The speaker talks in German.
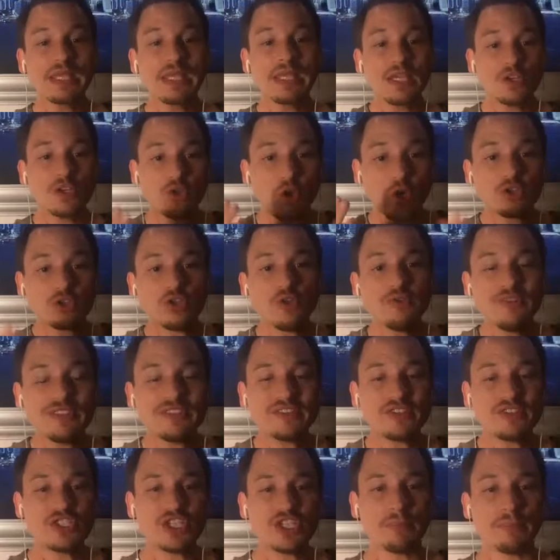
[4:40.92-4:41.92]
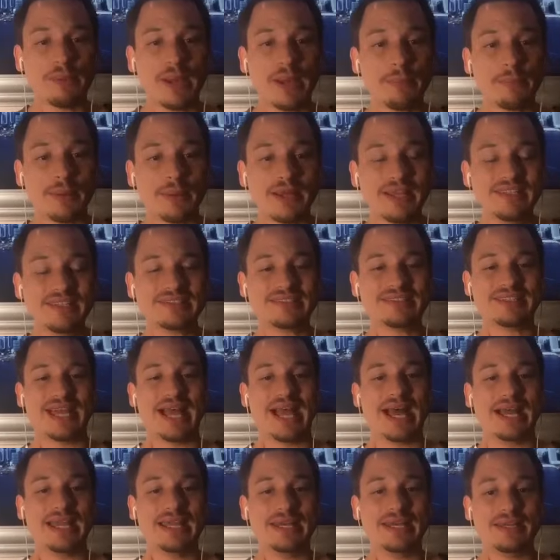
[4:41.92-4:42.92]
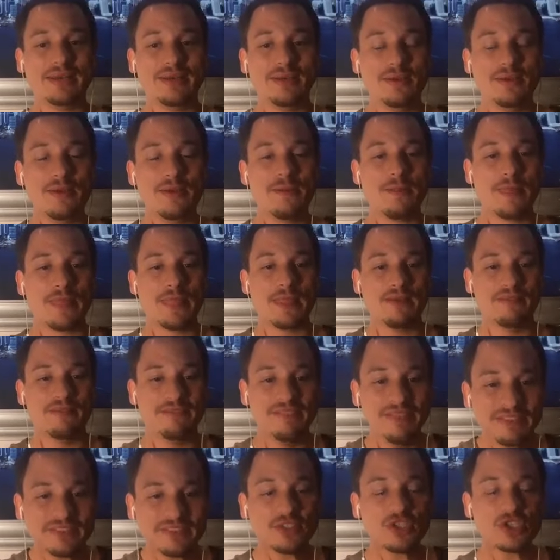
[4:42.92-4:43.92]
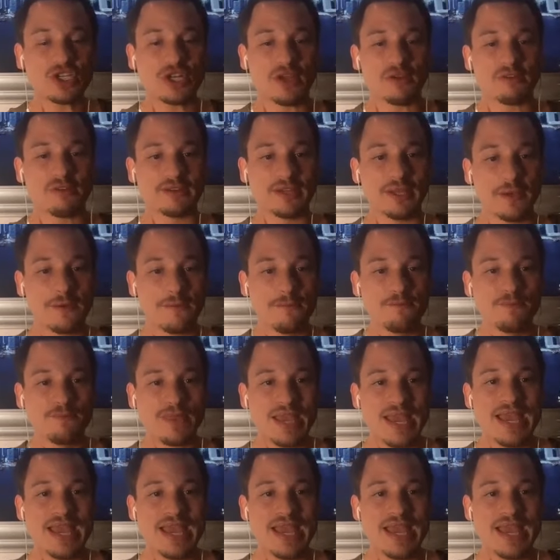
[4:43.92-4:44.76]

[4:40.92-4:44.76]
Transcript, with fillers: Dr. Vincent Giampapa ist ein Wissenschaftler,